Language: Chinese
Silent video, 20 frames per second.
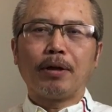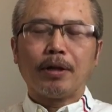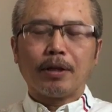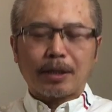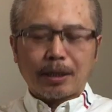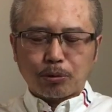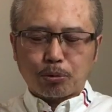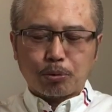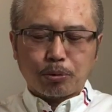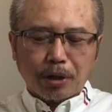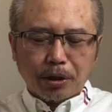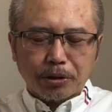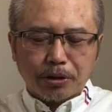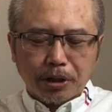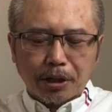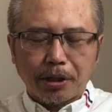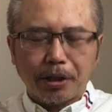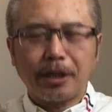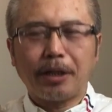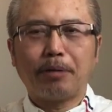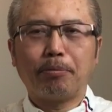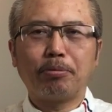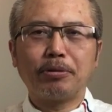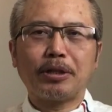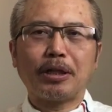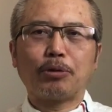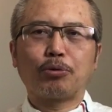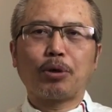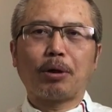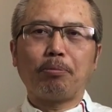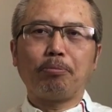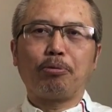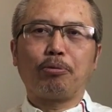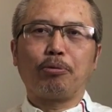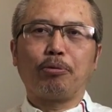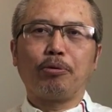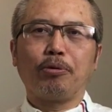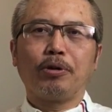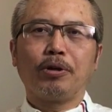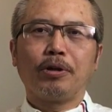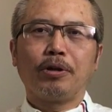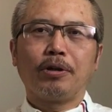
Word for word: 他主要责任也不在川普，